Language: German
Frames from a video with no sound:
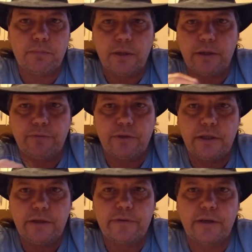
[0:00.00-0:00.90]
ich meine,
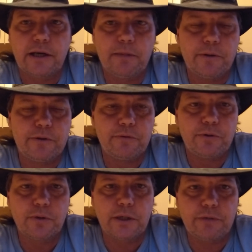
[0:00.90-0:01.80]
Verdienst, da kann man
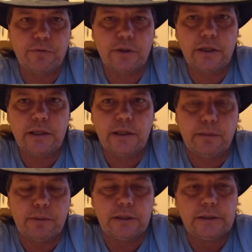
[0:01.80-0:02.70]
sowieso ja nicht von reden,
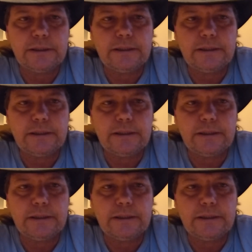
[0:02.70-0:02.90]
aber